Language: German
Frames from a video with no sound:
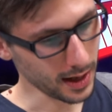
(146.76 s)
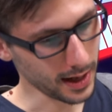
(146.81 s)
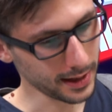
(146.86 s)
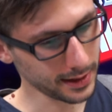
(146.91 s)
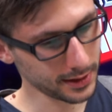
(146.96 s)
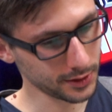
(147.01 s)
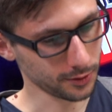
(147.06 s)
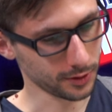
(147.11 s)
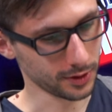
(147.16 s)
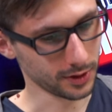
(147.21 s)

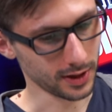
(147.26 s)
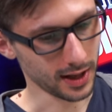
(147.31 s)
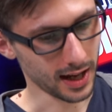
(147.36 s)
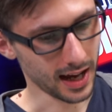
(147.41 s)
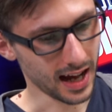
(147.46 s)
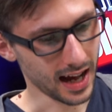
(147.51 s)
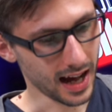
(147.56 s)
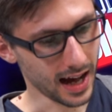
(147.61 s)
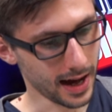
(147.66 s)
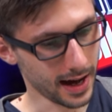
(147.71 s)
als so ein
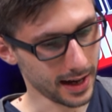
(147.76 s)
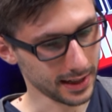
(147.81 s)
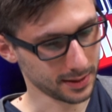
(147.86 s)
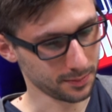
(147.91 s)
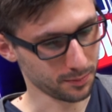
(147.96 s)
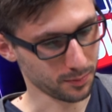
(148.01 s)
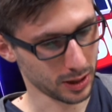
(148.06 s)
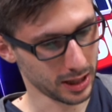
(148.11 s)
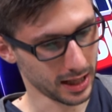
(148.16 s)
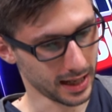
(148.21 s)

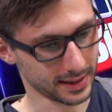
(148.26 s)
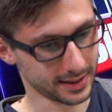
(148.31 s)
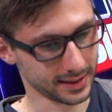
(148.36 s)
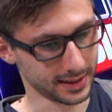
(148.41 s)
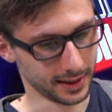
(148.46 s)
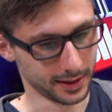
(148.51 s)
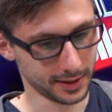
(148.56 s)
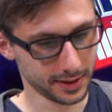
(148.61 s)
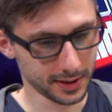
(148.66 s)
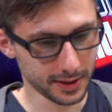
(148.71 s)

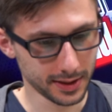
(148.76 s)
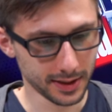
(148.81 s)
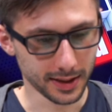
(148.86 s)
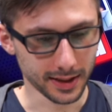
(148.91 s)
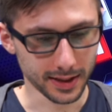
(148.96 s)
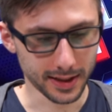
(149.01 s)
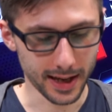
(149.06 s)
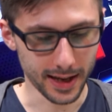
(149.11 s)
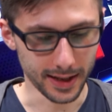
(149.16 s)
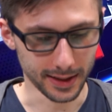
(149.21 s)

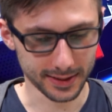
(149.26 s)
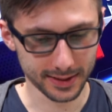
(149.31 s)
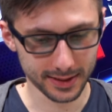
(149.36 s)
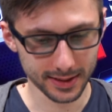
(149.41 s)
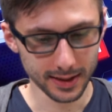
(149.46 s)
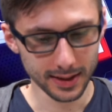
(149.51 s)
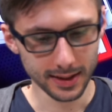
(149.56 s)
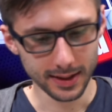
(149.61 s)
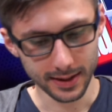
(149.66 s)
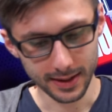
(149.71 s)
Hartplastik-Case.
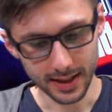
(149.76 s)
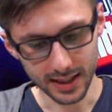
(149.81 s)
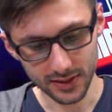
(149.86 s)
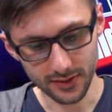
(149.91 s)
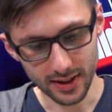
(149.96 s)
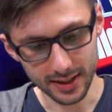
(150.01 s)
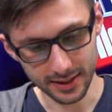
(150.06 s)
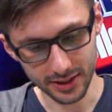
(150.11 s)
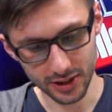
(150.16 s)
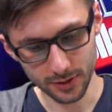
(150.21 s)
Das
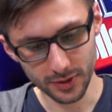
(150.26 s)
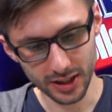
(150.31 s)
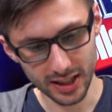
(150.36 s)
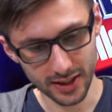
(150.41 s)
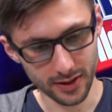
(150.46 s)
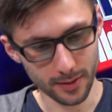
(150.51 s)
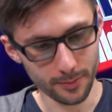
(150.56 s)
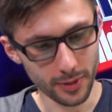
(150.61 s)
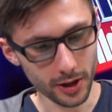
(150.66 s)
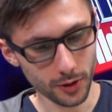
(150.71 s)
war es also mit der
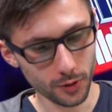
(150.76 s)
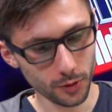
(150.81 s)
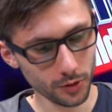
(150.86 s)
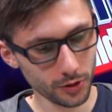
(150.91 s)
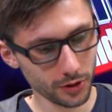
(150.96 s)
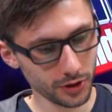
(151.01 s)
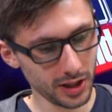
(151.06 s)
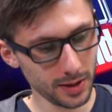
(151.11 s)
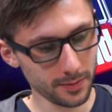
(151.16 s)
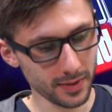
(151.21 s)

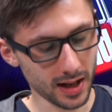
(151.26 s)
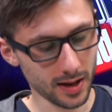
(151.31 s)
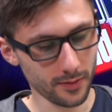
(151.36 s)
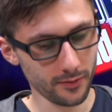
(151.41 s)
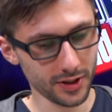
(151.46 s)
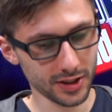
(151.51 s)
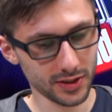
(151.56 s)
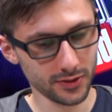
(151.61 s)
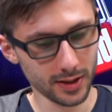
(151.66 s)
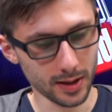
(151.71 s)
Verpackung. Die machen
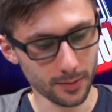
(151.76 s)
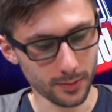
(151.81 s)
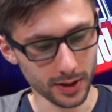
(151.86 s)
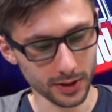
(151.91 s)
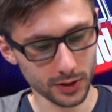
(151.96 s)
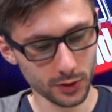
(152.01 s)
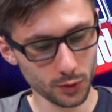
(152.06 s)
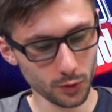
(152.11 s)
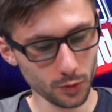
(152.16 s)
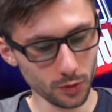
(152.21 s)
wir jetzt wieder
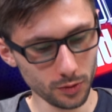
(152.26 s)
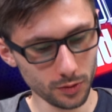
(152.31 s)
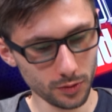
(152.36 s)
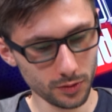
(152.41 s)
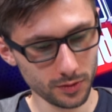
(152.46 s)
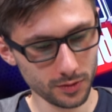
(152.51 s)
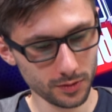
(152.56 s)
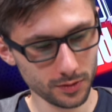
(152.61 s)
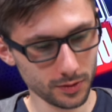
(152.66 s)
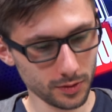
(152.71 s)
mal zu
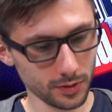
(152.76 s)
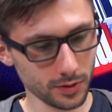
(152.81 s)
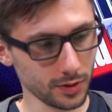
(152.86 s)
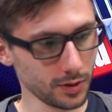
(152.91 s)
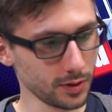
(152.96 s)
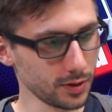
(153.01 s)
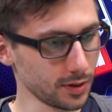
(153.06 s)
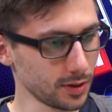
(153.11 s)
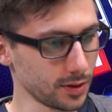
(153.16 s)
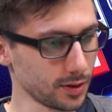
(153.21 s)

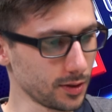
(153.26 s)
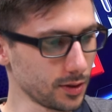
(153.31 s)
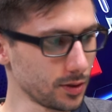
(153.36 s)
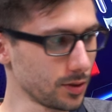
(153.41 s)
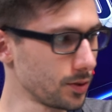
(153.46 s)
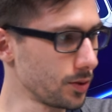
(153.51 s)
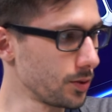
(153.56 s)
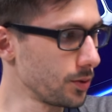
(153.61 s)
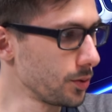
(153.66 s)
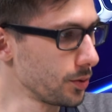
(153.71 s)

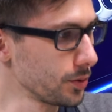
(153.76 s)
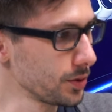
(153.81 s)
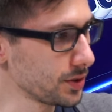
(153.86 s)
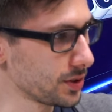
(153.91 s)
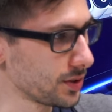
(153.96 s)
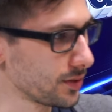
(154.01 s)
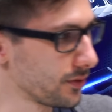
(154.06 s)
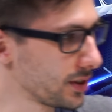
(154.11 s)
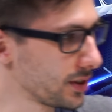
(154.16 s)
und